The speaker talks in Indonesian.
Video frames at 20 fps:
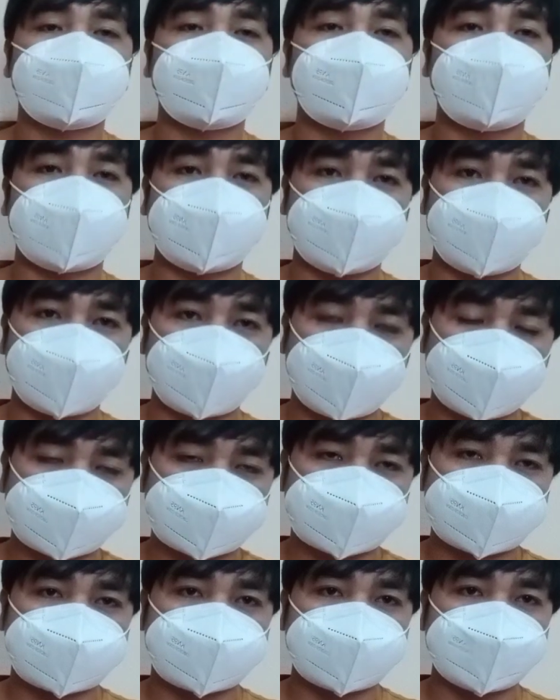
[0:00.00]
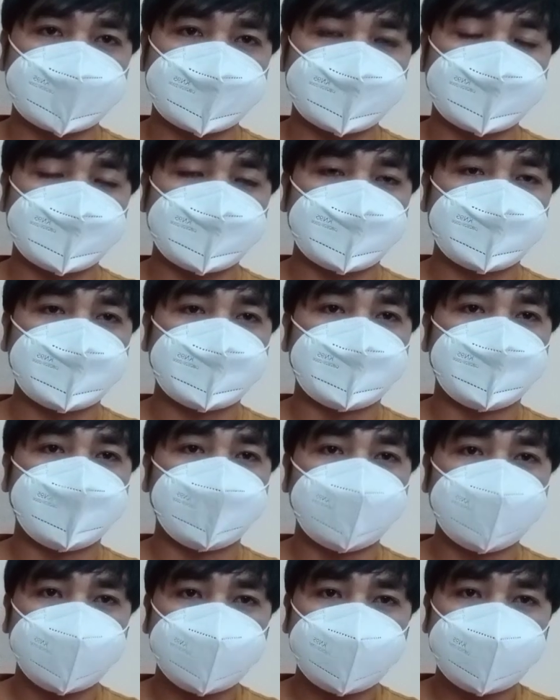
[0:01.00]
itu sudah jelas.
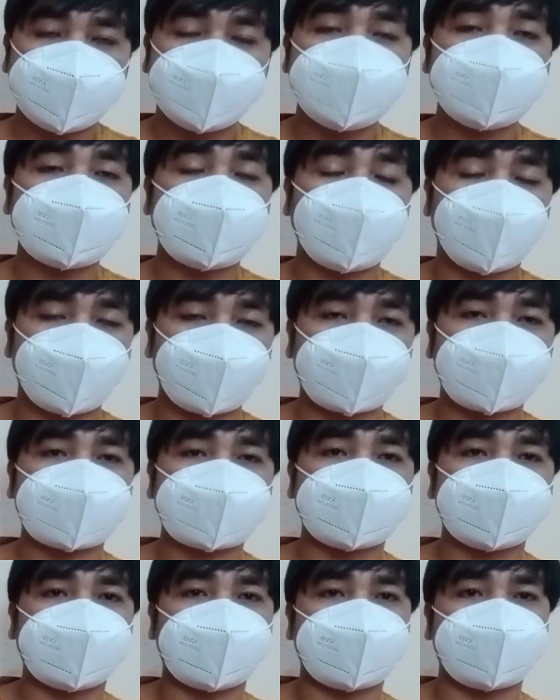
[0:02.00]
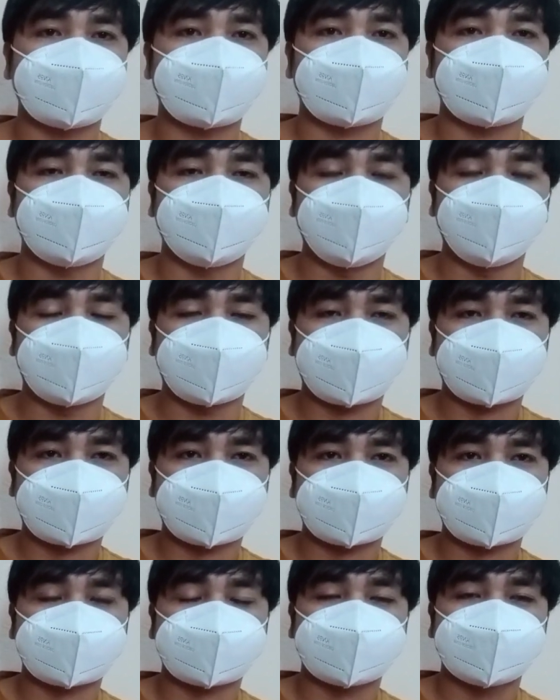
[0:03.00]
Mendidik orang dalam
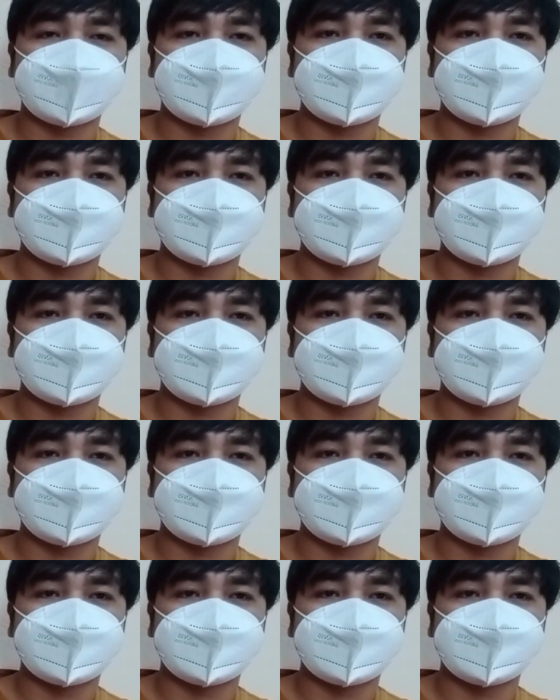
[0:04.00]
kebenaran.